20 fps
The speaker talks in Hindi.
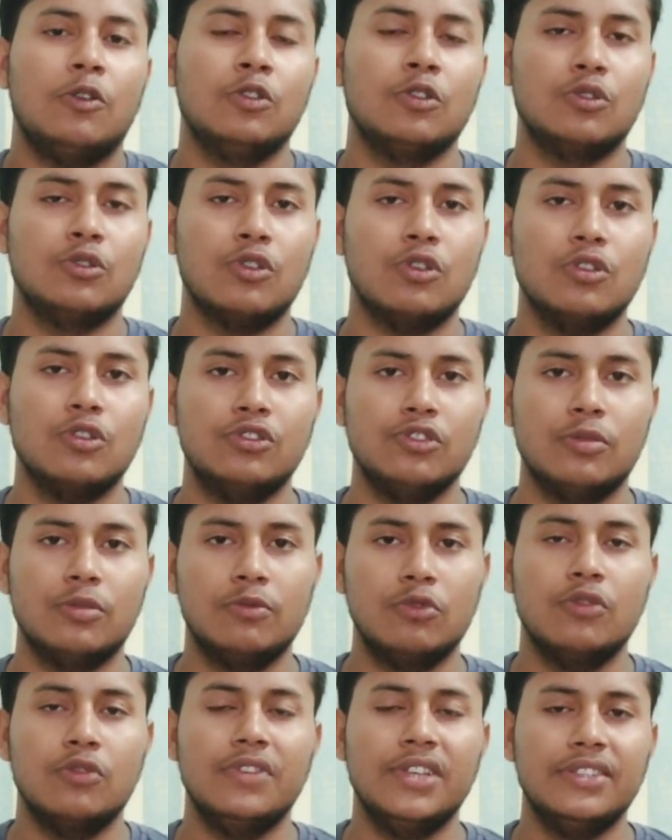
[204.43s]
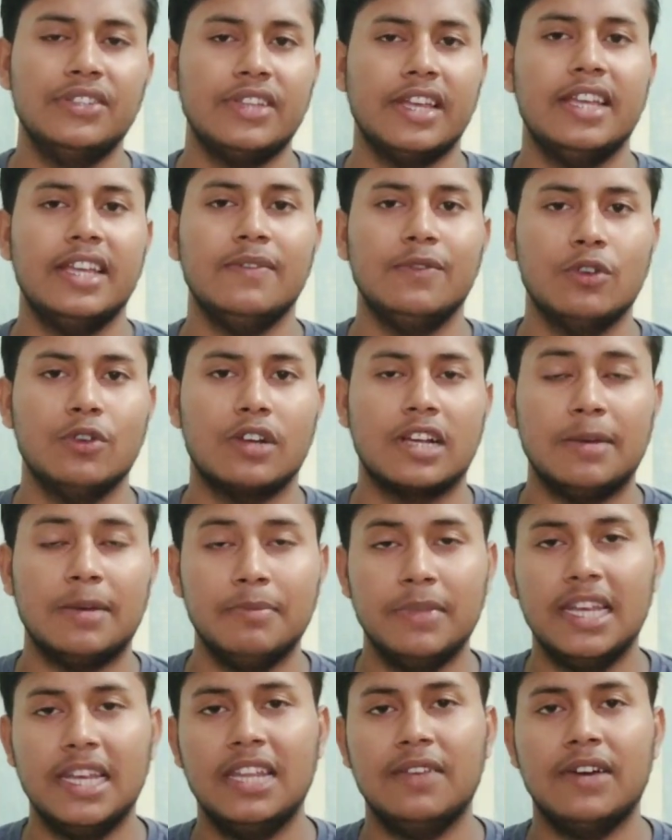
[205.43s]
उनको जो मूवीज़ हैं वो
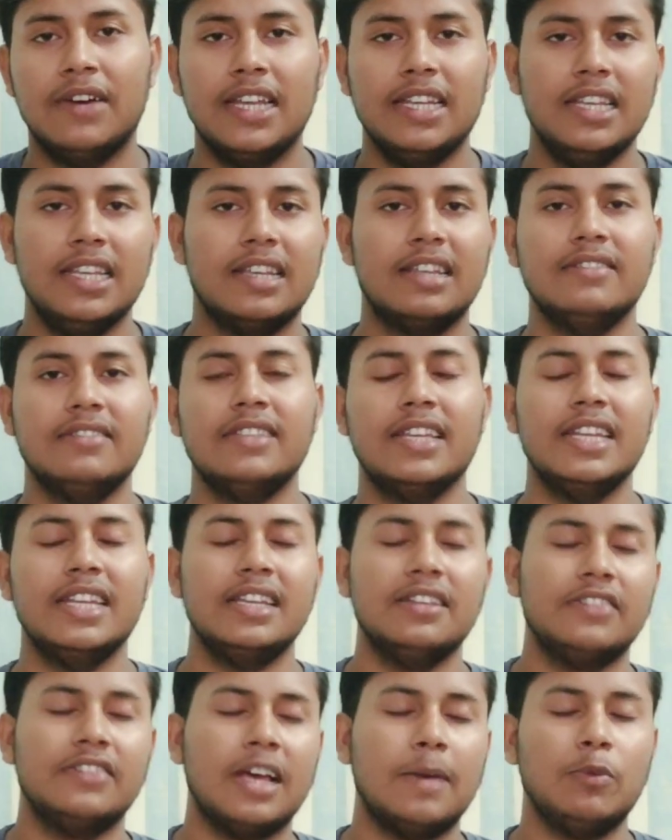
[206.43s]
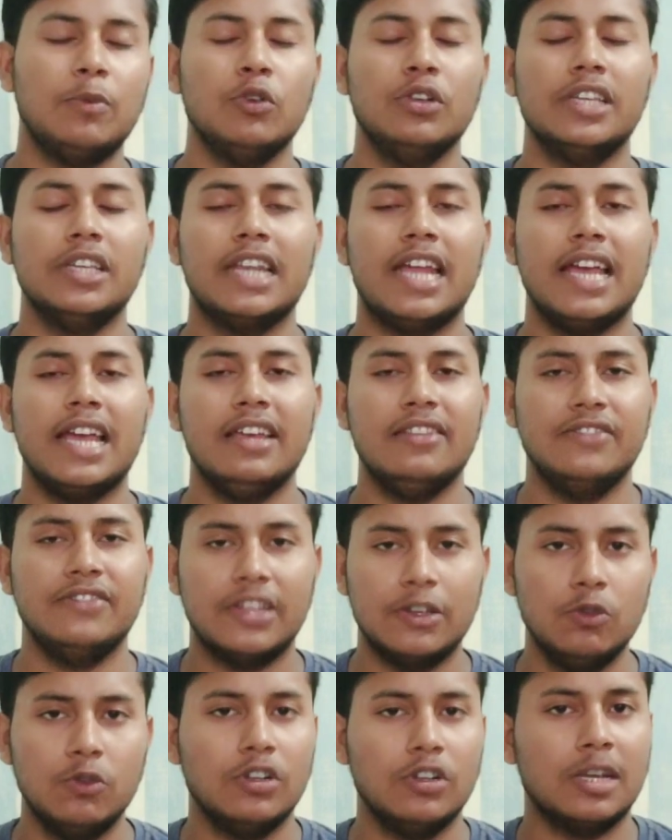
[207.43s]
कब मिलने वाली हैं किस तरीके से आप लोगों की राय है
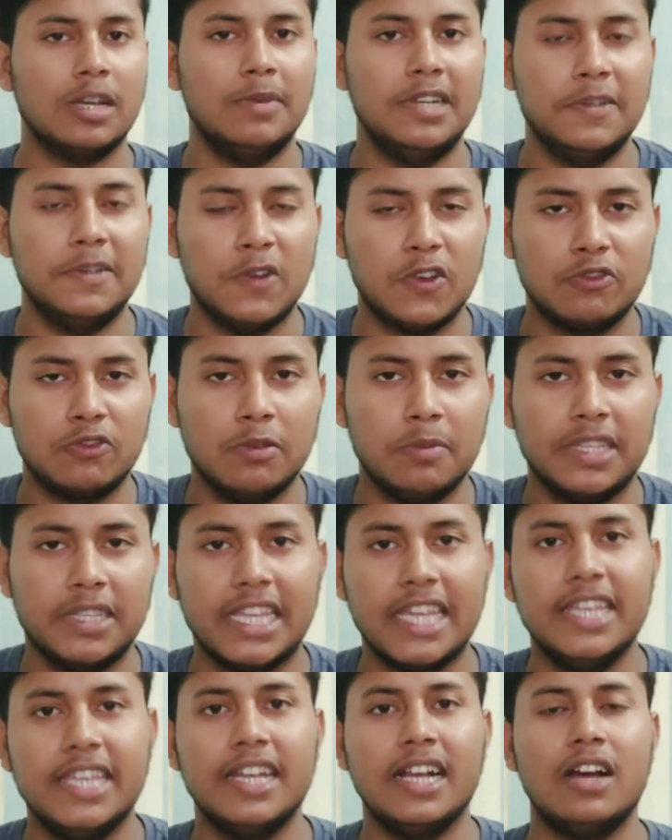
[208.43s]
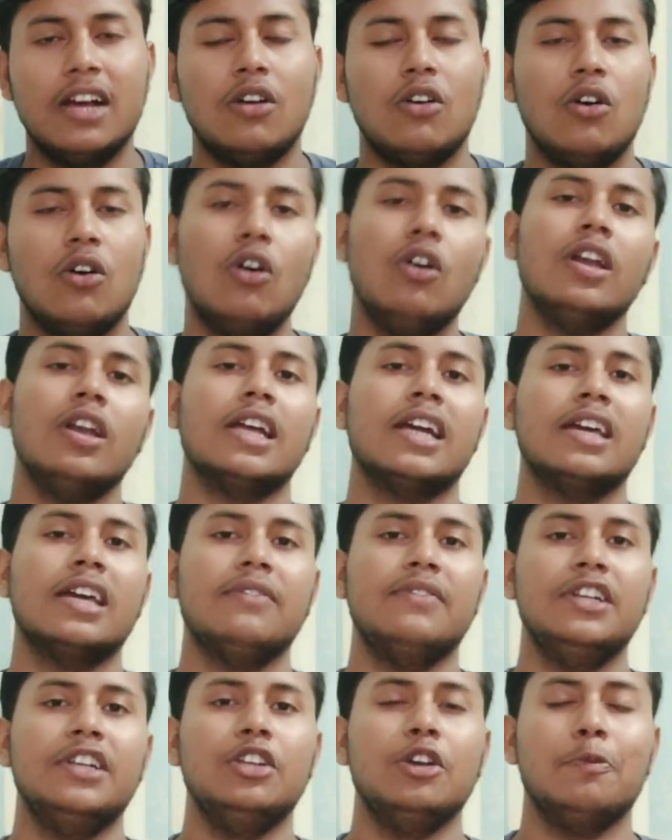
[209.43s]
ज़रूर कमेंट बॉक्स में बताइएगा और
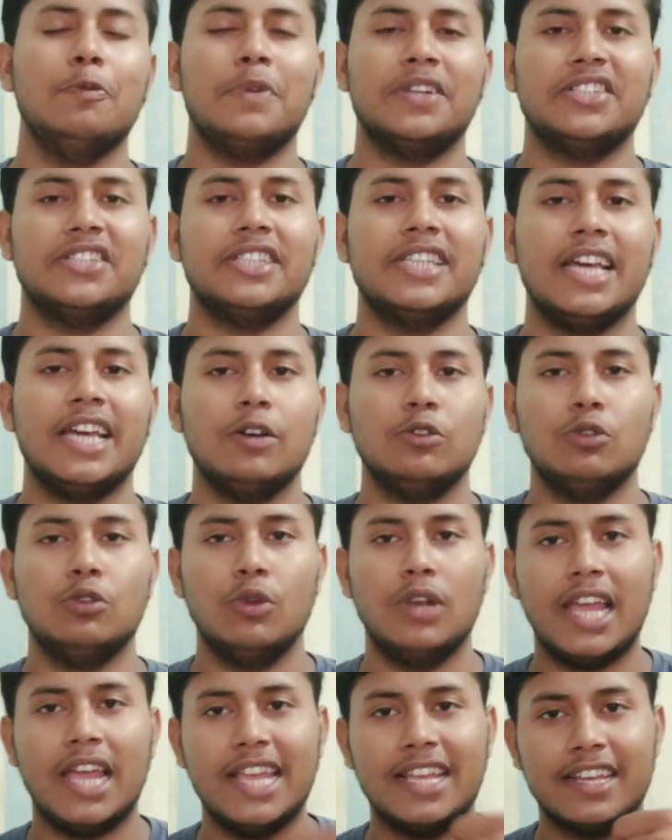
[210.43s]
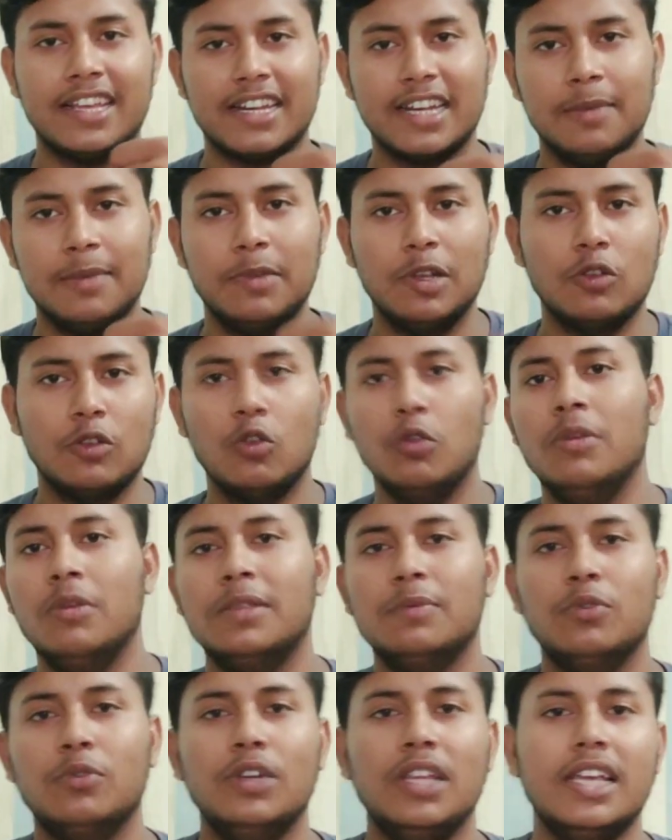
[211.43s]
अगर वीडियो पसंद आया हो तो लाइक करना बिल्कुल
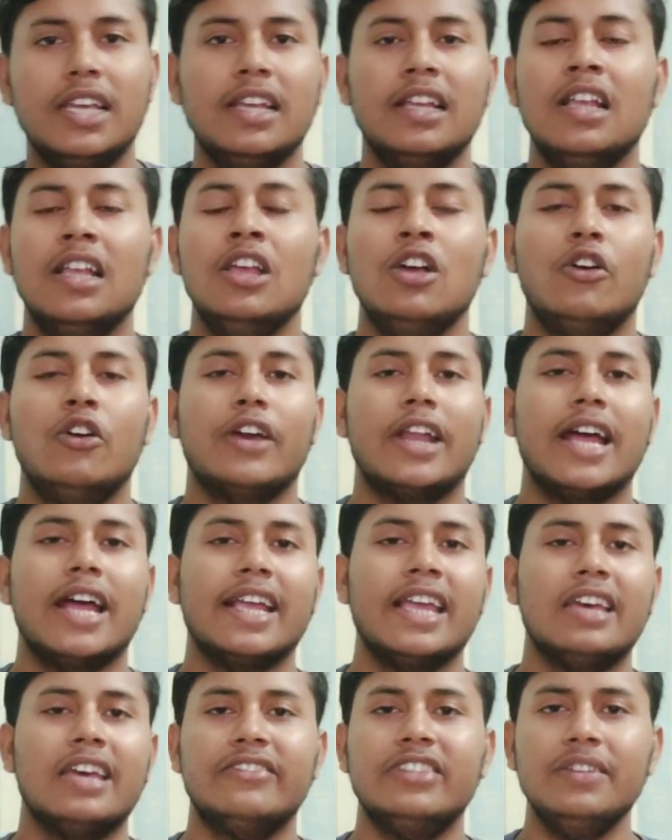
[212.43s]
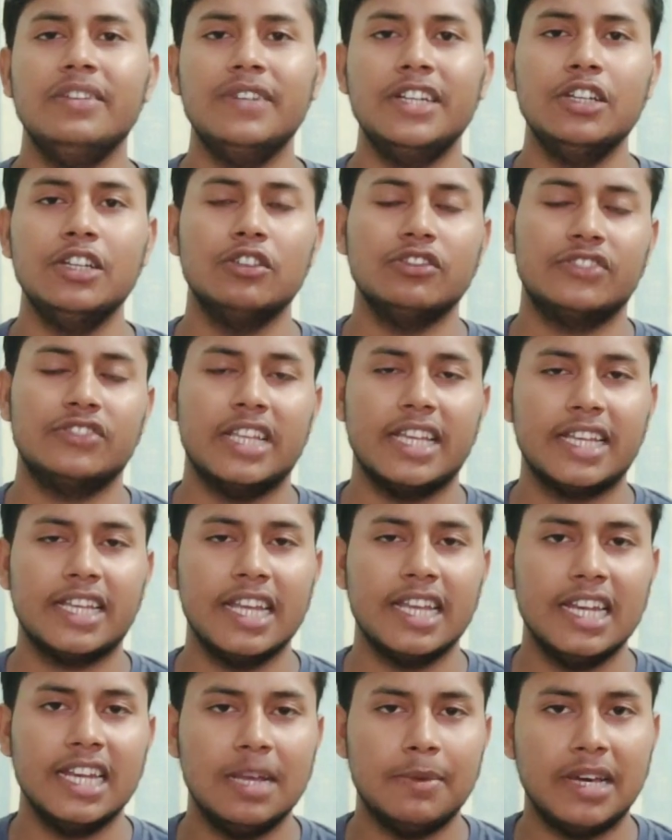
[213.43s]
मत भूलिए और आगे ऐसी वीडियोस
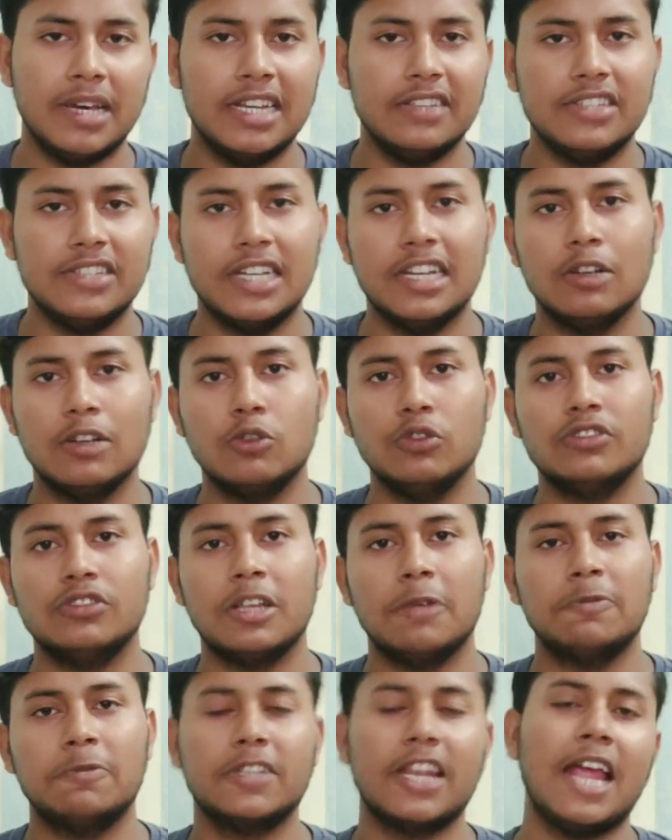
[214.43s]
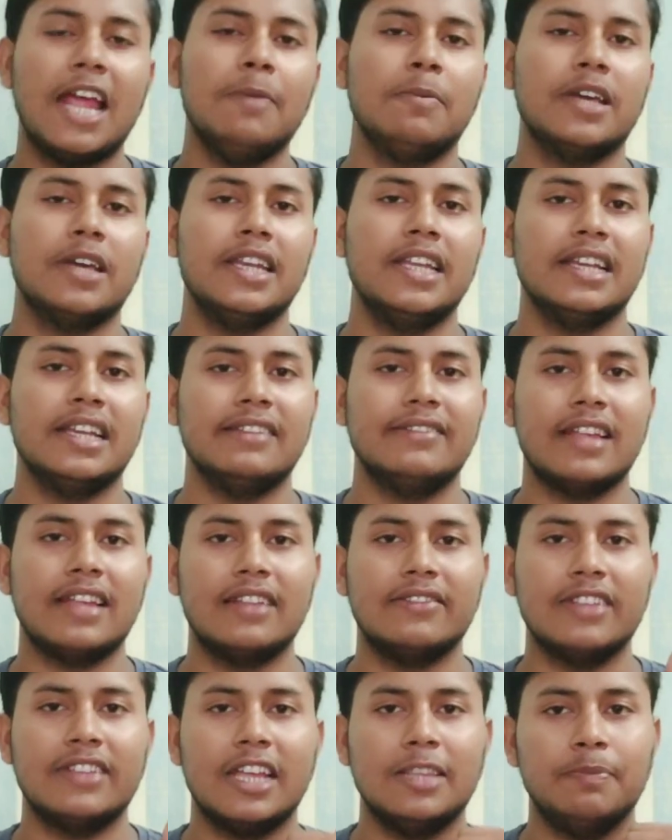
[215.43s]
देखने के लिए हमारे चैनल को सब्सक्राइब करने के
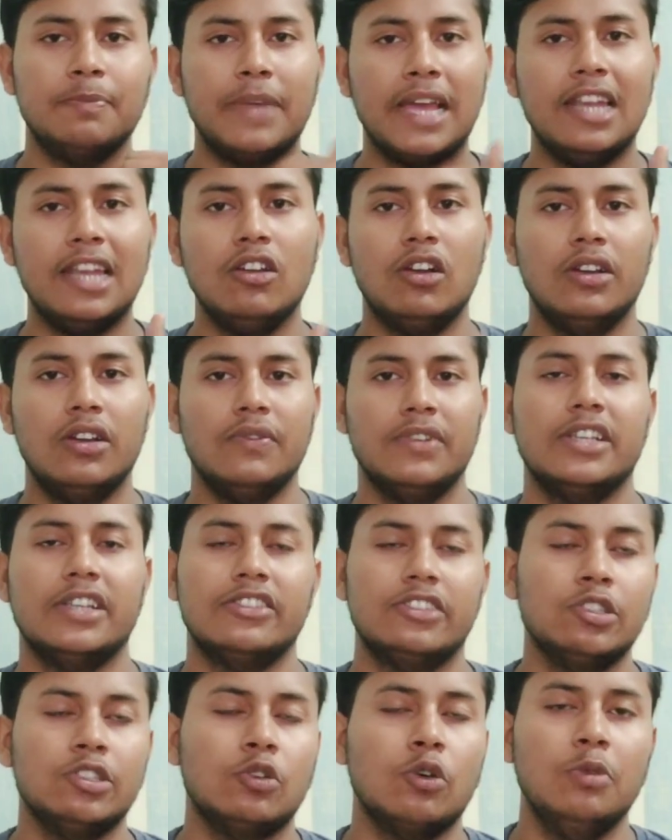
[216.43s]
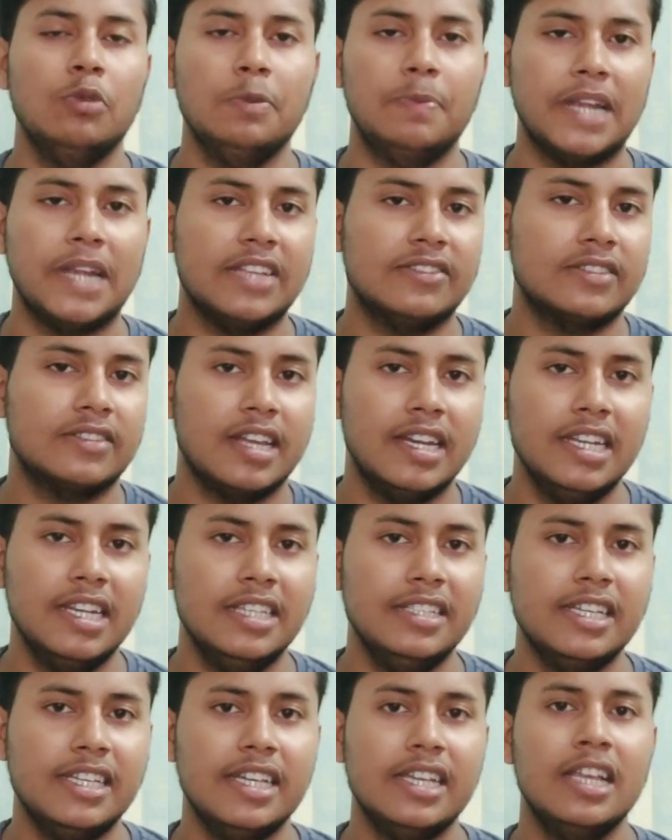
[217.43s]
साथ साथ बेल नोटिफिकेशन को भी प्रेस कर
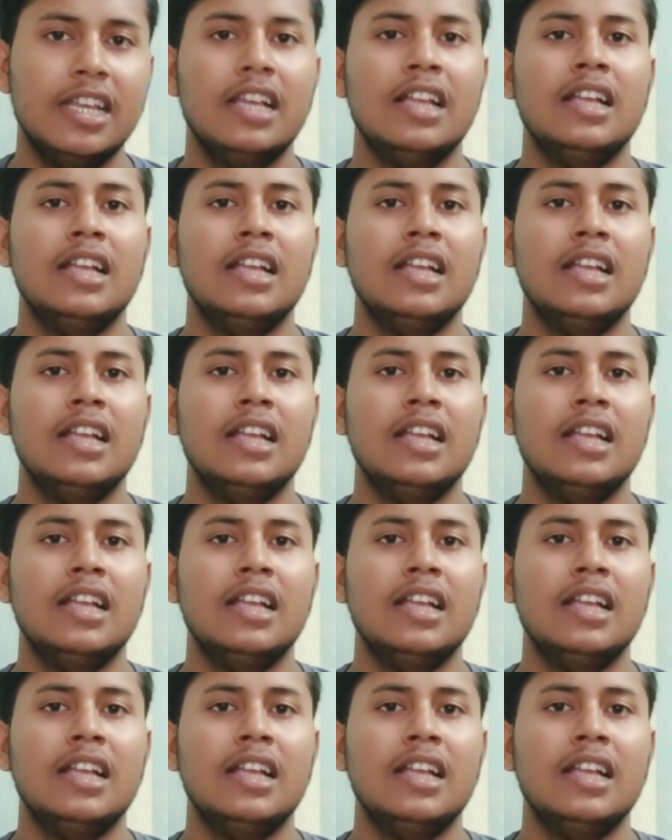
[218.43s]
लीजिए